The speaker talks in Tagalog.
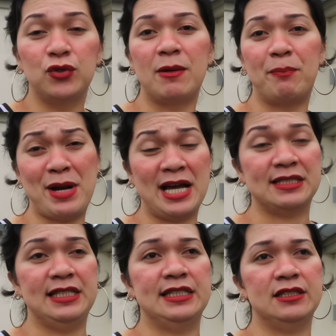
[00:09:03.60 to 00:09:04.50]
do the
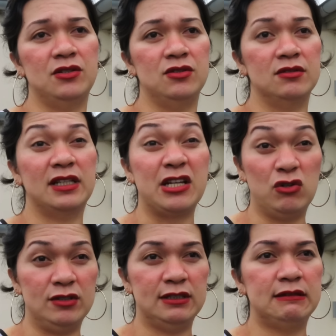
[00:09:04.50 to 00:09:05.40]
practice. So,
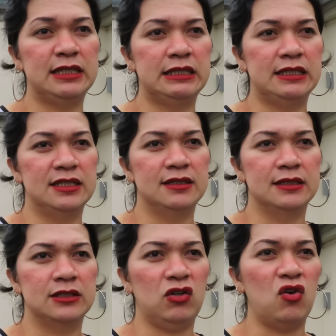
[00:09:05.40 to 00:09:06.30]
ganun.
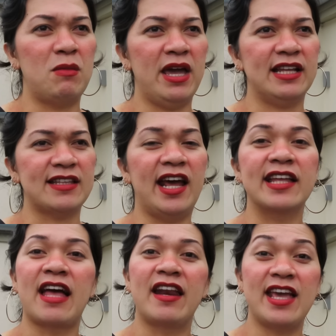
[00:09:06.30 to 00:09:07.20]
So, kung may
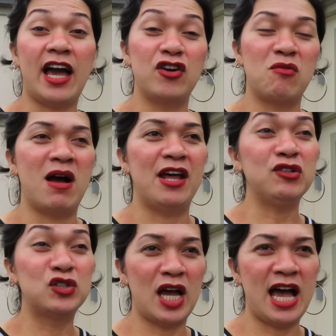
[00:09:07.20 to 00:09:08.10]
ektarya kayong mga
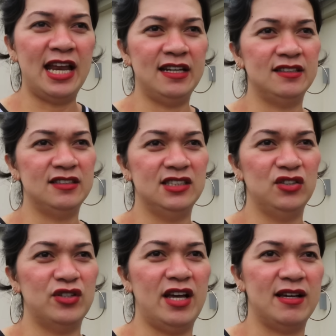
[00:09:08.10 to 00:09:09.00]
ano diyan
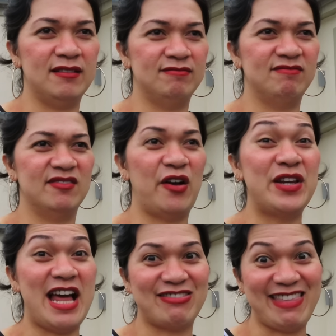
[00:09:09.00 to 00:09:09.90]
nang
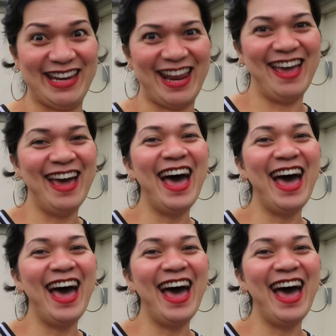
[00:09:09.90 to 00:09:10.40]
gawin natin.